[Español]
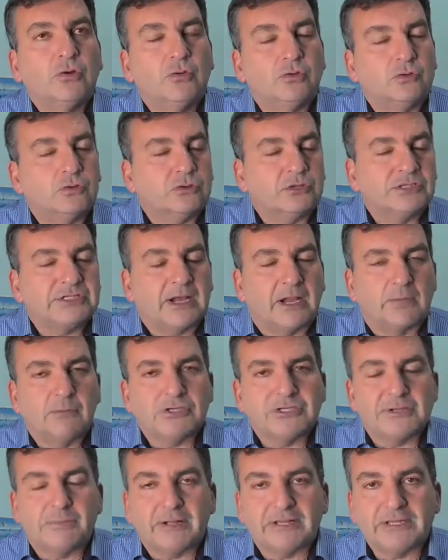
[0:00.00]
un chaval
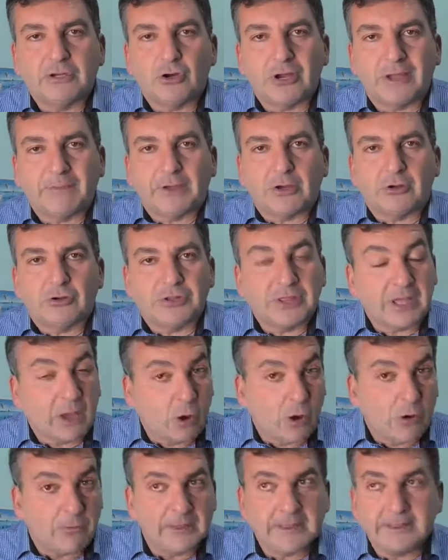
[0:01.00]
muy simpático que me conocía
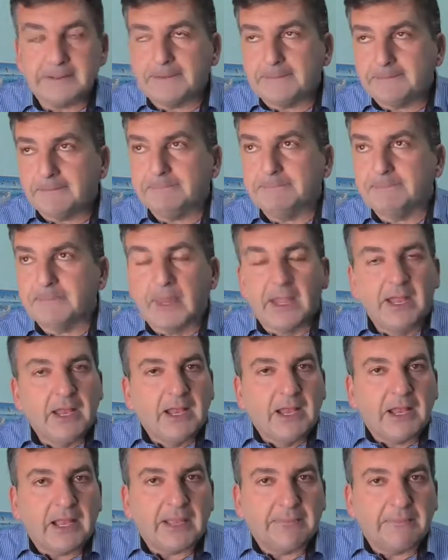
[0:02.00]
joven,
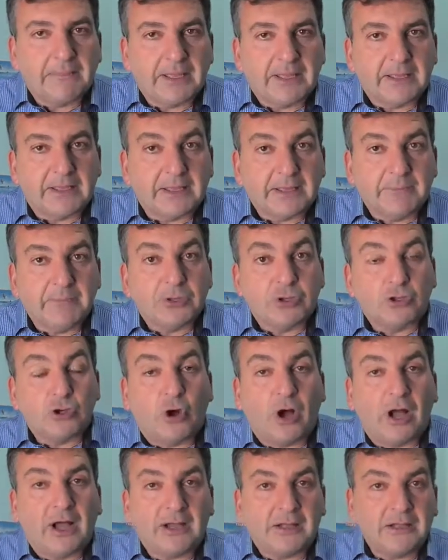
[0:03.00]
que me
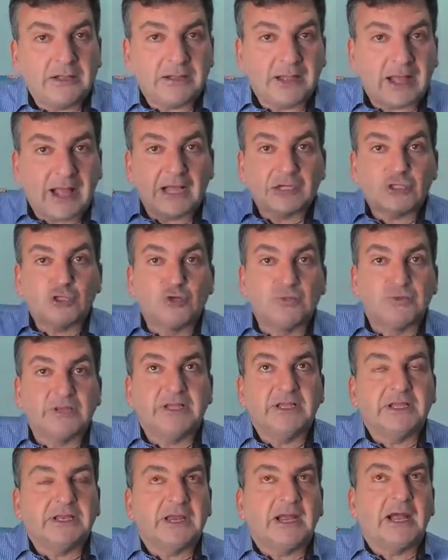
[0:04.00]
invitó a,
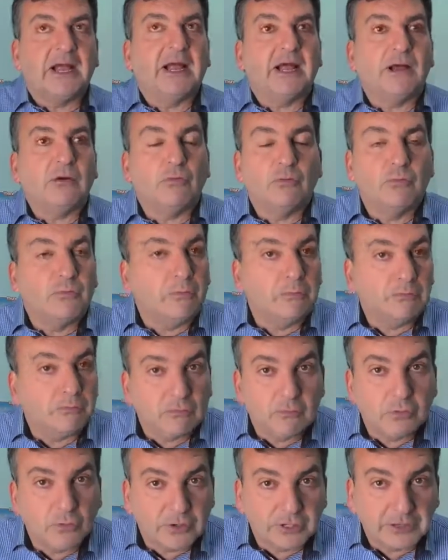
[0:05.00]
subir a
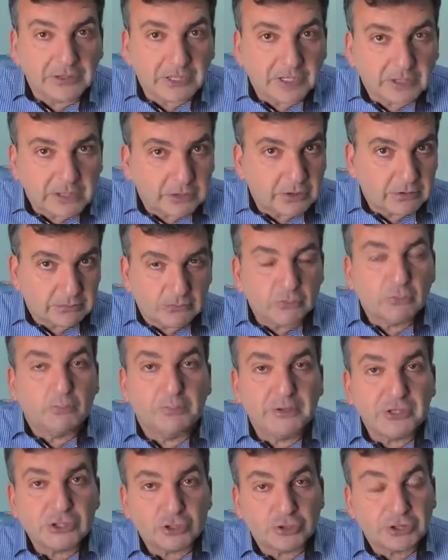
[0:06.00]
un, incendio, un
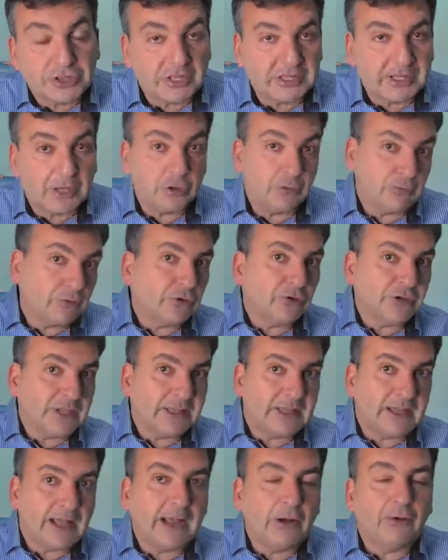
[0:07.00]
piso incendiado, bueno,
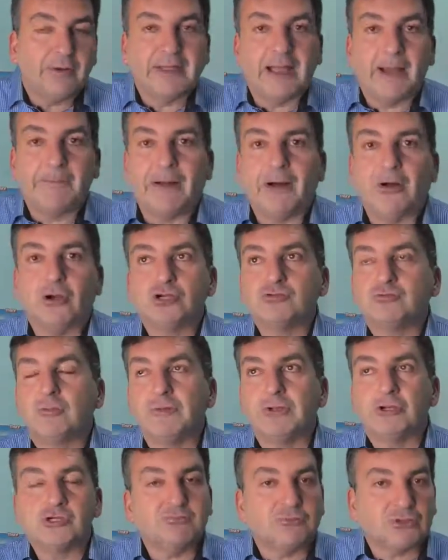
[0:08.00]
ya lo habían apagado los
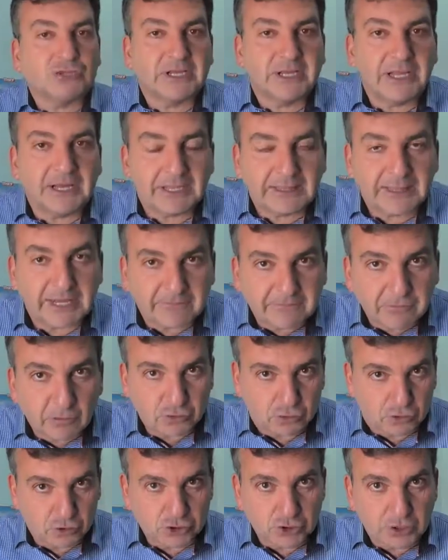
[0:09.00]
bomberos por si quería hacer
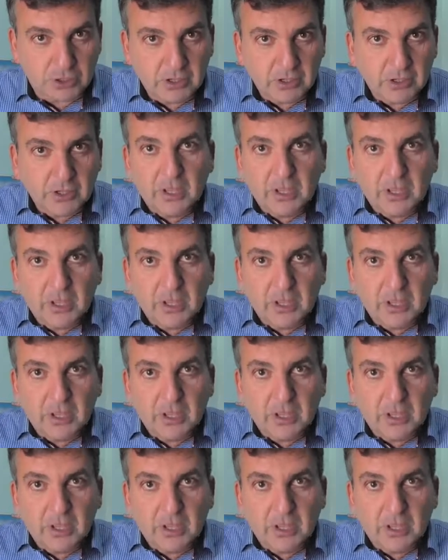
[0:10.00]
fotos.